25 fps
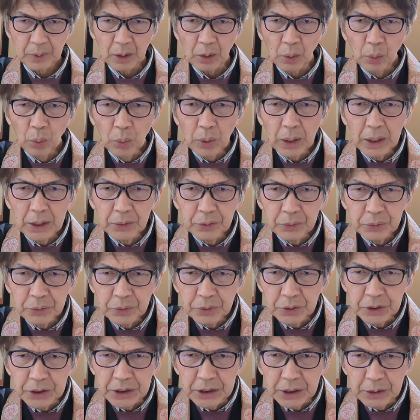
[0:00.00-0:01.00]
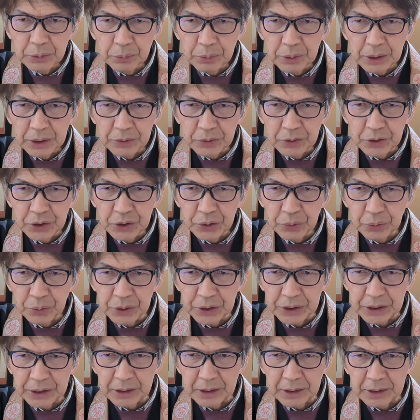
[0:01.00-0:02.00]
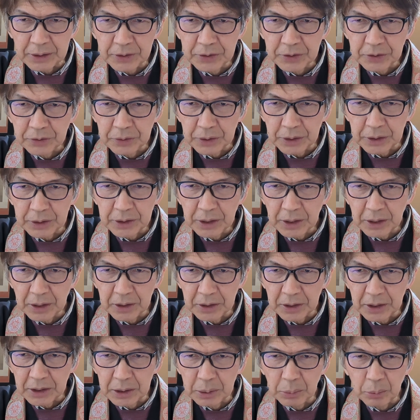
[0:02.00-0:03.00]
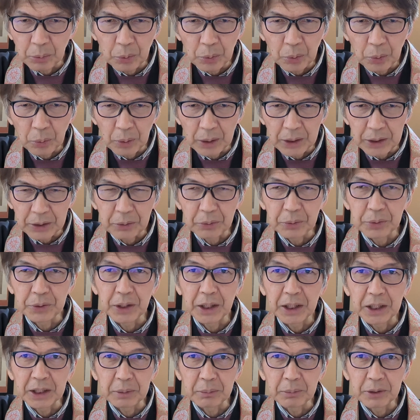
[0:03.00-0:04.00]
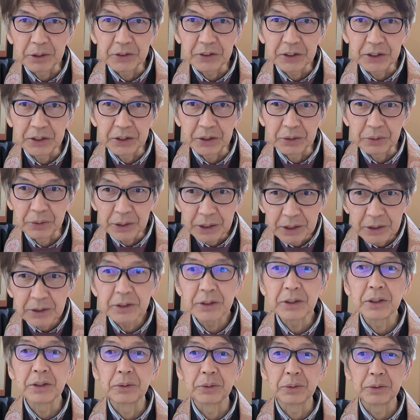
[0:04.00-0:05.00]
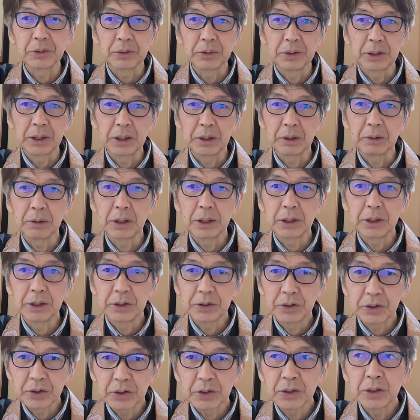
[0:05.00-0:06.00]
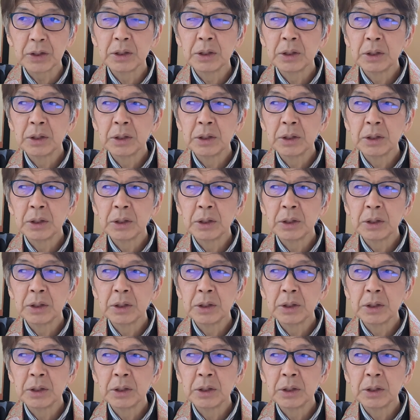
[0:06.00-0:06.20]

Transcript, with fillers: 他の国で売れる商品が作れたら何も怖いことはありませんよねということになるわけです。